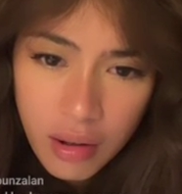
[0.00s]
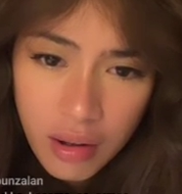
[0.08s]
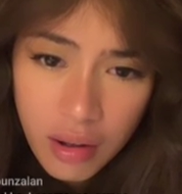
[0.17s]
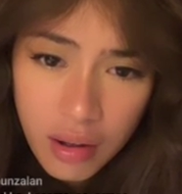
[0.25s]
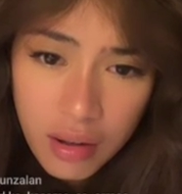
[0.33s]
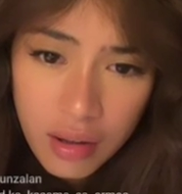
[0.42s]

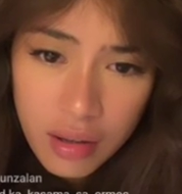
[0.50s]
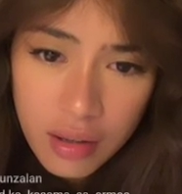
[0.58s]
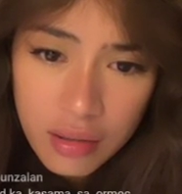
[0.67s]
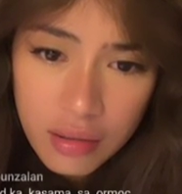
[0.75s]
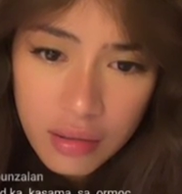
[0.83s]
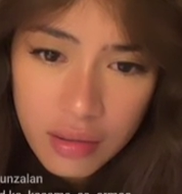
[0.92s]

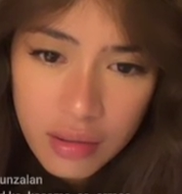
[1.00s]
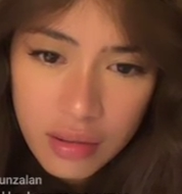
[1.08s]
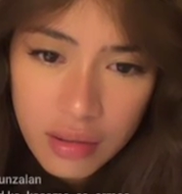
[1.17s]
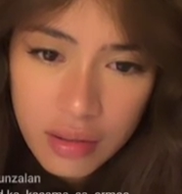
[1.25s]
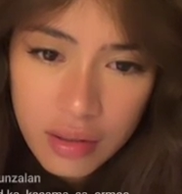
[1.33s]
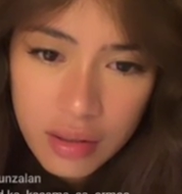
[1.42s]
Huh?
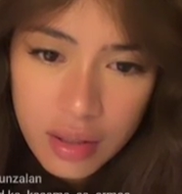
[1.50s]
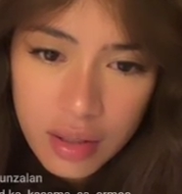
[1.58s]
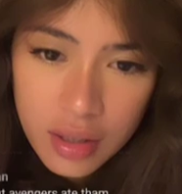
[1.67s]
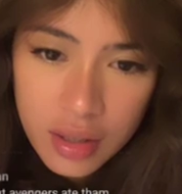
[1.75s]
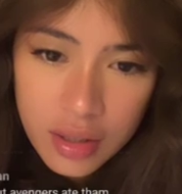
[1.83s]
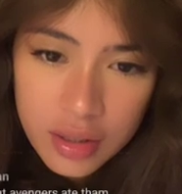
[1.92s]

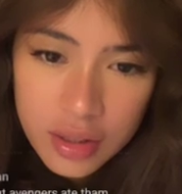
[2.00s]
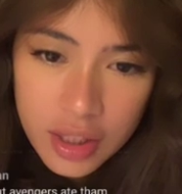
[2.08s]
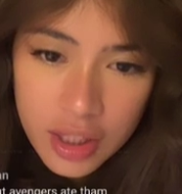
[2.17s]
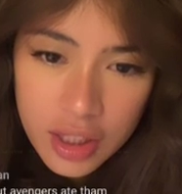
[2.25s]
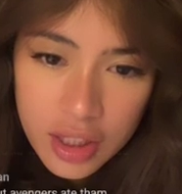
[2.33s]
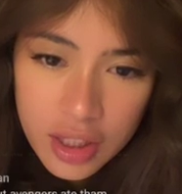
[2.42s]

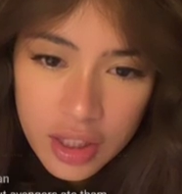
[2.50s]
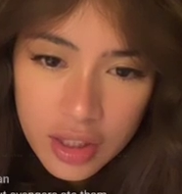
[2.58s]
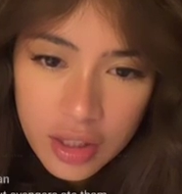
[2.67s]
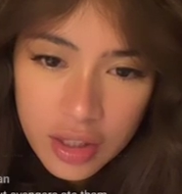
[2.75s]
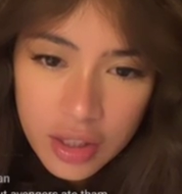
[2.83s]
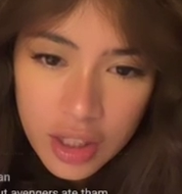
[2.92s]

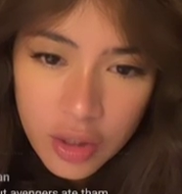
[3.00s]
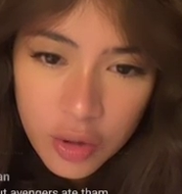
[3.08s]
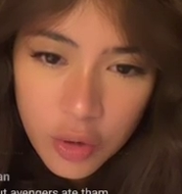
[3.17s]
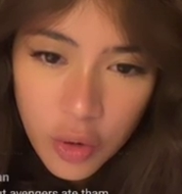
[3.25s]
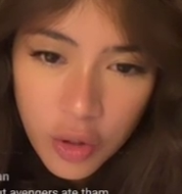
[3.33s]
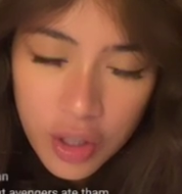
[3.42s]
Tin
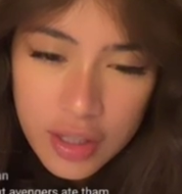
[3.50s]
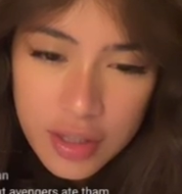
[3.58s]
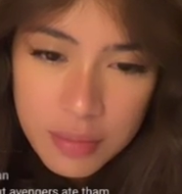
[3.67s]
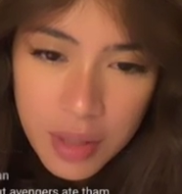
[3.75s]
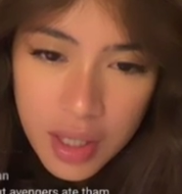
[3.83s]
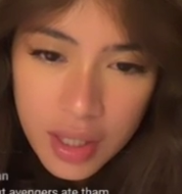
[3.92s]

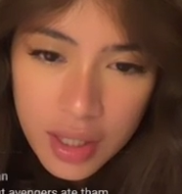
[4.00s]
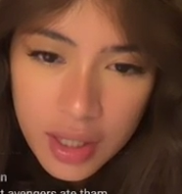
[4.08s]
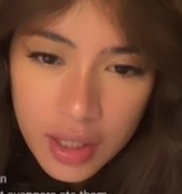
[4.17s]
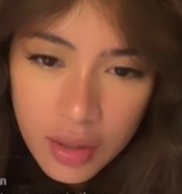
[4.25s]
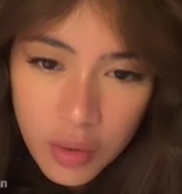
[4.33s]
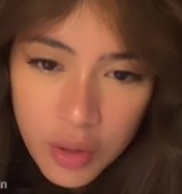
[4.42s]
Tinadoras,
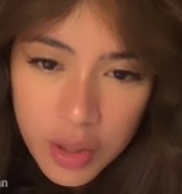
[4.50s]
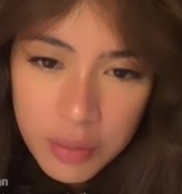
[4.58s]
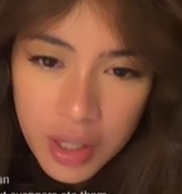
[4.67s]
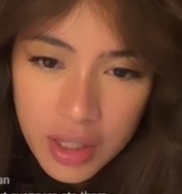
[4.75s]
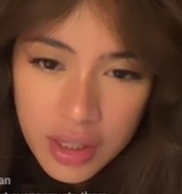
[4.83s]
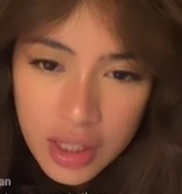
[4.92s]
Mare.
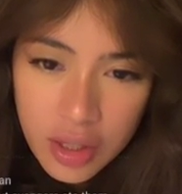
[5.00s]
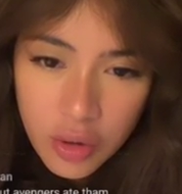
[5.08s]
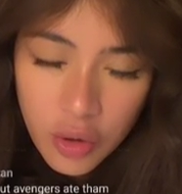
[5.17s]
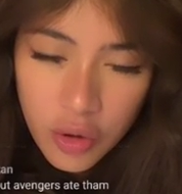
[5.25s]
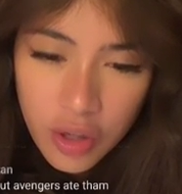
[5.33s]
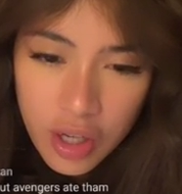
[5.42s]
Hoy, mga
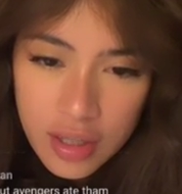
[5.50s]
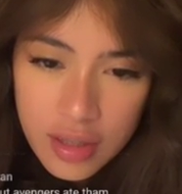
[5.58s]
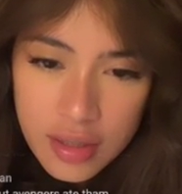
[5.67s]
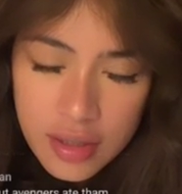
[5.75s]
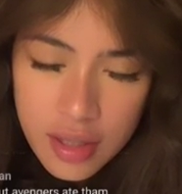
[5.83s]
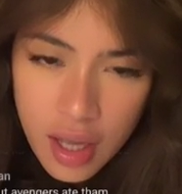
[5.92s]

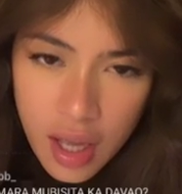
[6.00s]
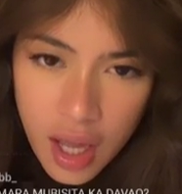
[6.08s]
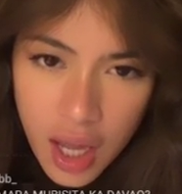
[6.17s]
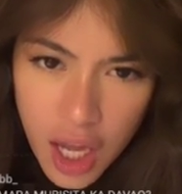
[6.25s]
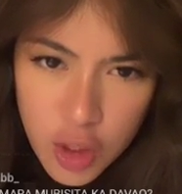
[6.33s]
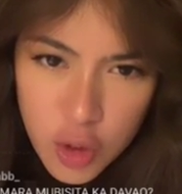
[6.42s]
Tinadoras.
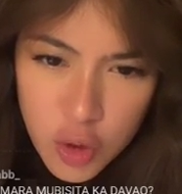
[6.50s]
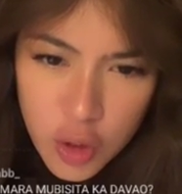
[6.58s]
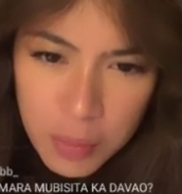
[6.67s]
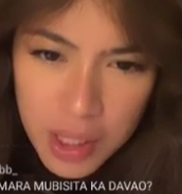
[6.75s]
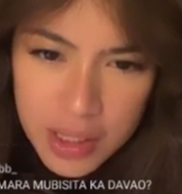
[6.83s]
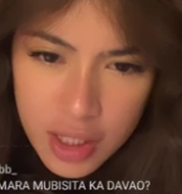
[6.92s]
Ano
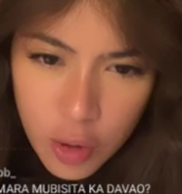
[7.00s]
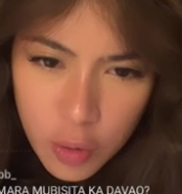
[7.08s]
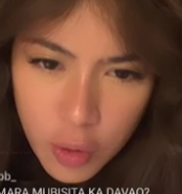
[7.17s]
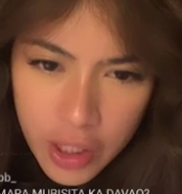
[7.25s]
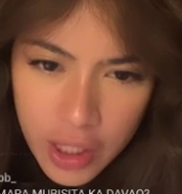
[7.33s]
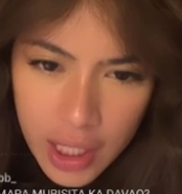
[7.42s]
yung nabasa
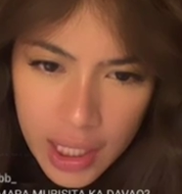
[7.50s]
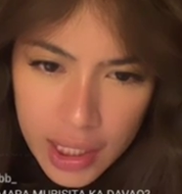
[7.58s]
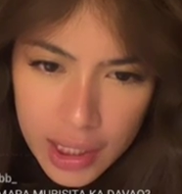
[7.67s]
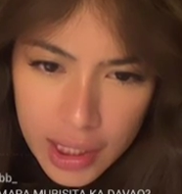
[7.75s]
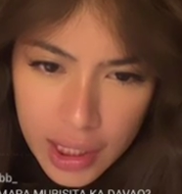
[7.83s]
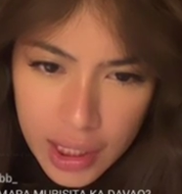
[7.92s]
ko kay
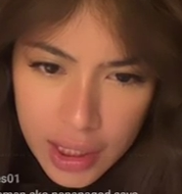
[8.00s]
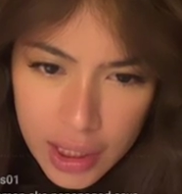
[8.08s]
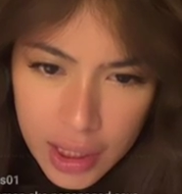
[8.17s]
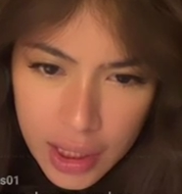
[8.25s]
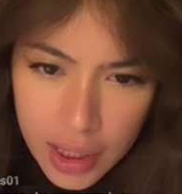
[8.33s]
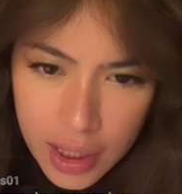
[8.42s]

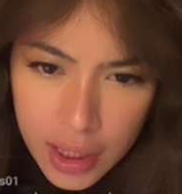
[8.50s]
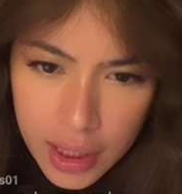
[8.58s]
IA?